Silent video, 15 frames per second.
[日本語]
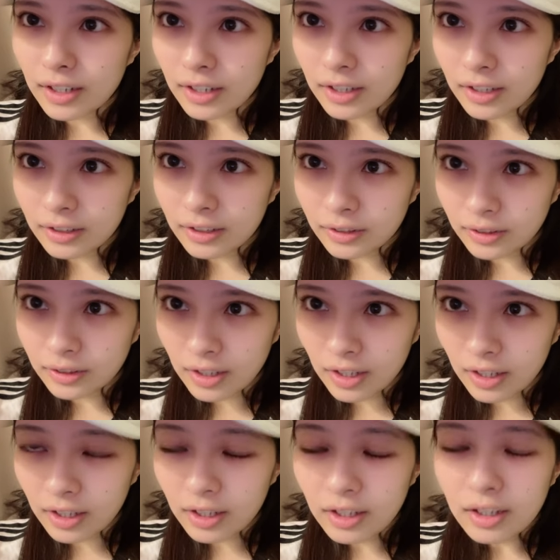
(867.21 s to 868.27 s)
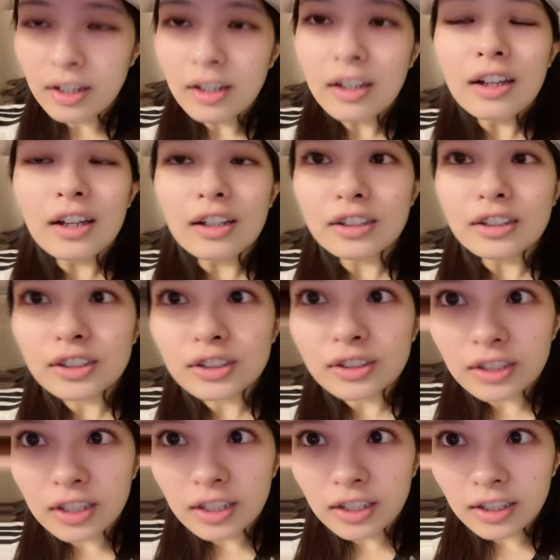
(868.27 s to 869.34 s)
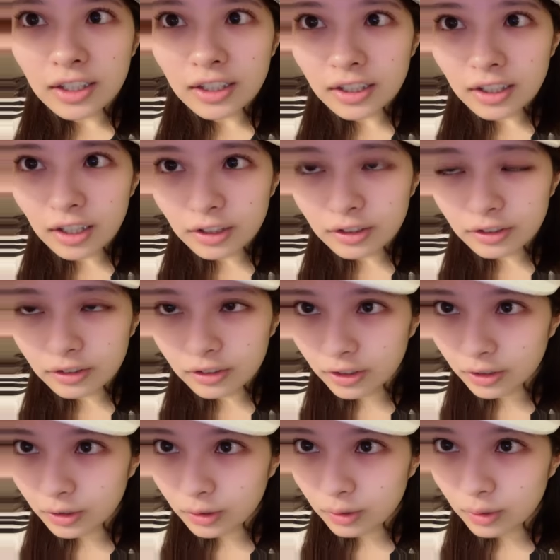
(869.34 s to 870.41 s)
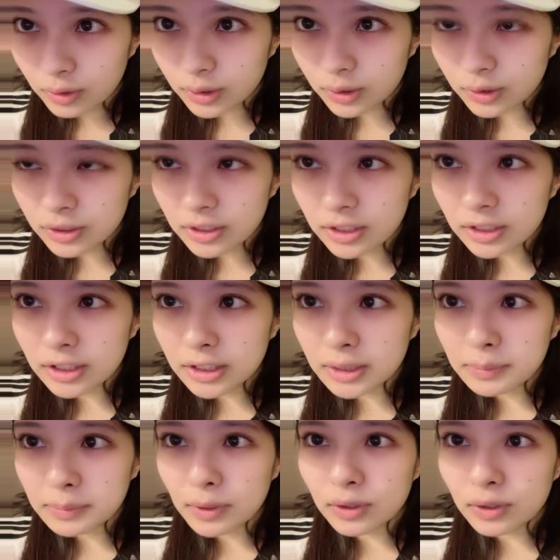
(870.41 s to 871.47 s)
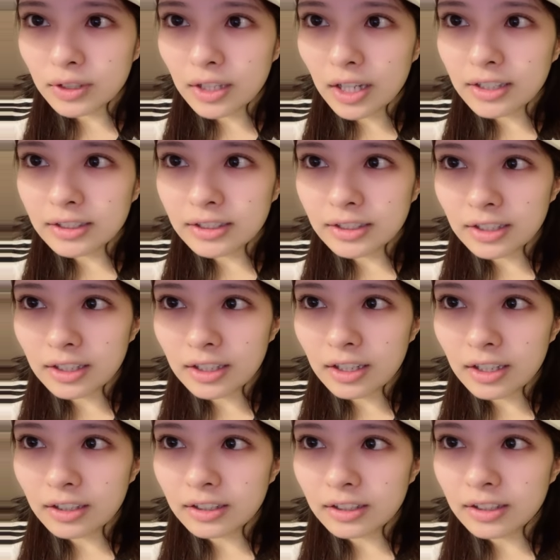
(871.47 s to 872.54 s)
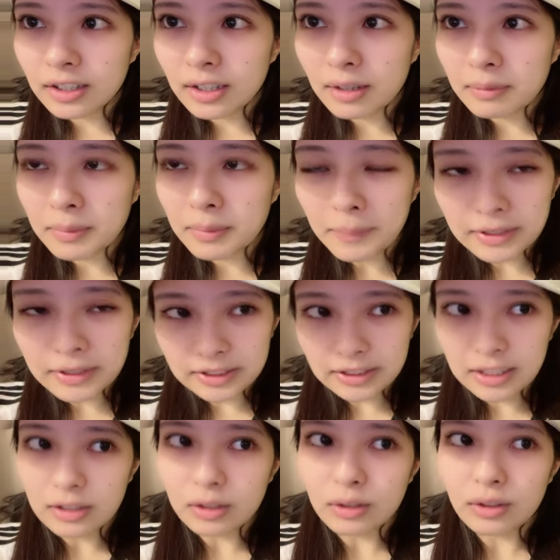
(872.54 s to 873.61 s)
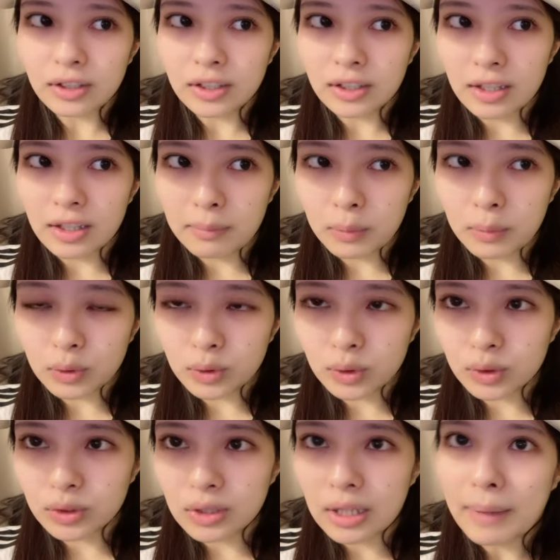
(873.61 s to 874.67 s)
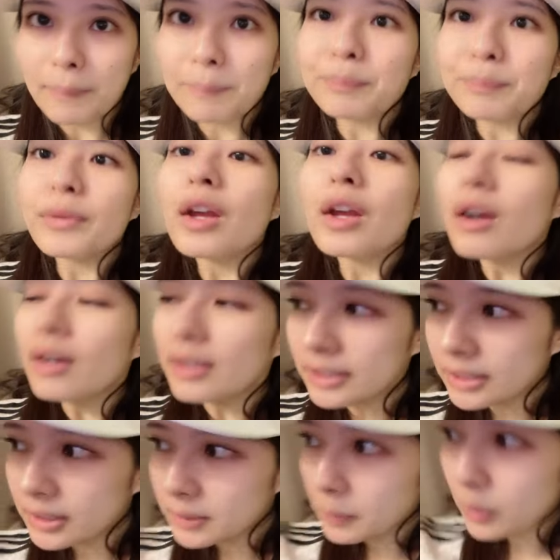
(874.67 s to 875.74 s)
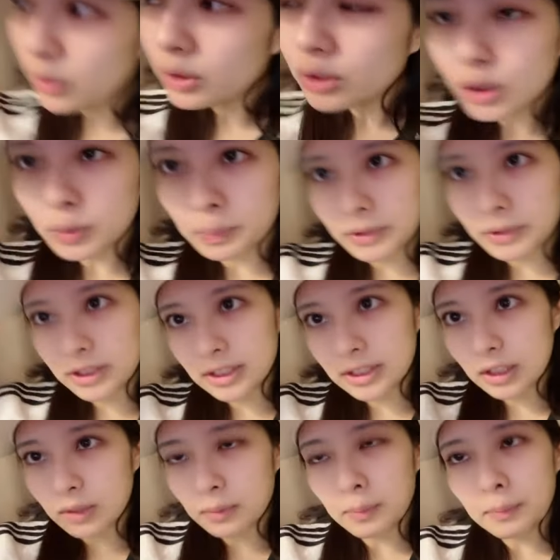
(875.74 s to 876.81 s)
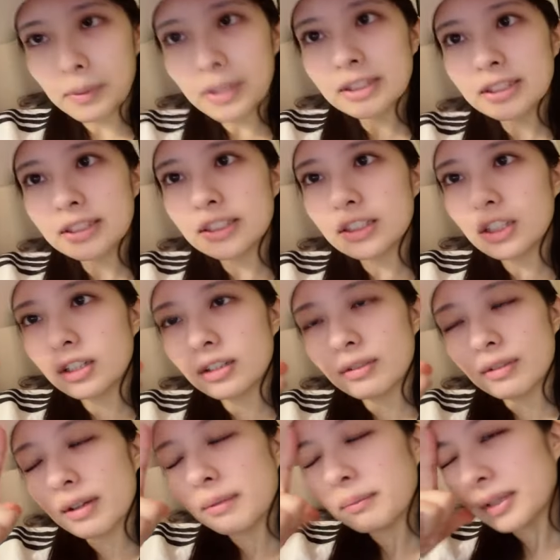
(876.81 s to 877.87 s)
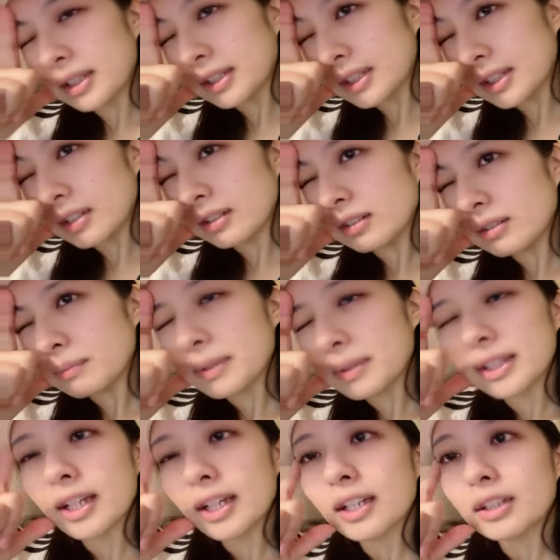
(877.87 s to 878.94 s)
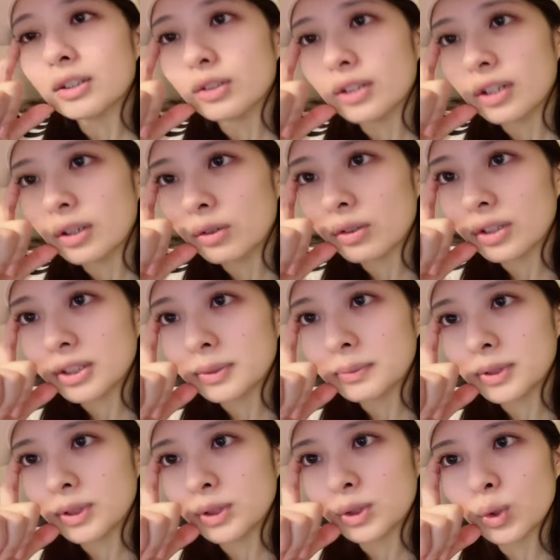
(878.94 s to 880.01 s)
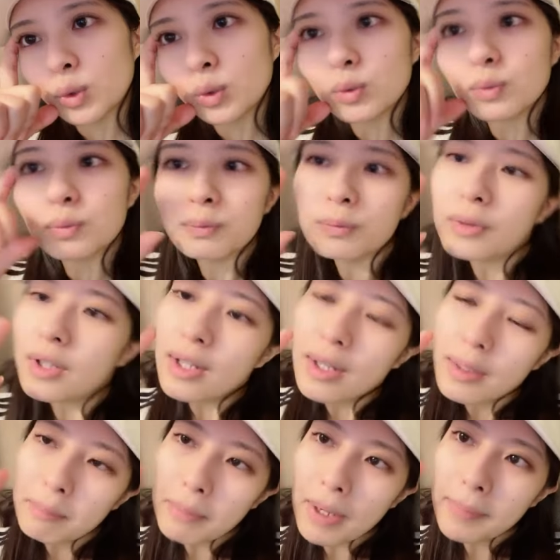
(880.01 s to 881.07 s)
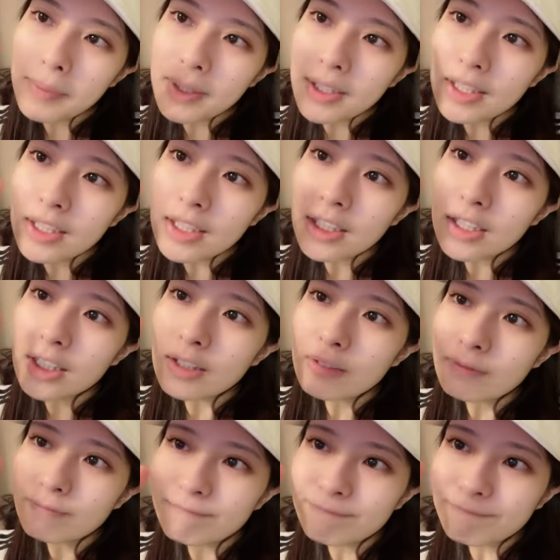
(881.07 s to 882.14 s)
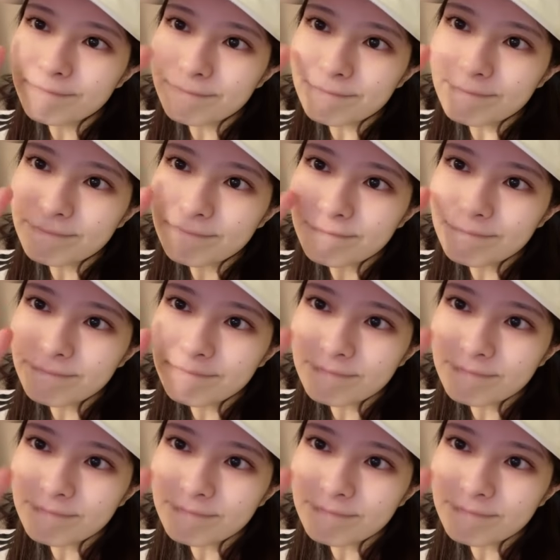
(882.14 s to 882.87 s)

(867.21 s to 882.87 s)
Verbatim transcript: ま北海道はねマジでね移動距離長すぎてびっくりしたなんかとりあえず何て言うんだろう空港出てバスでも長くてみたいなねでかいからね北海道が結構ねすんなり移動できないっ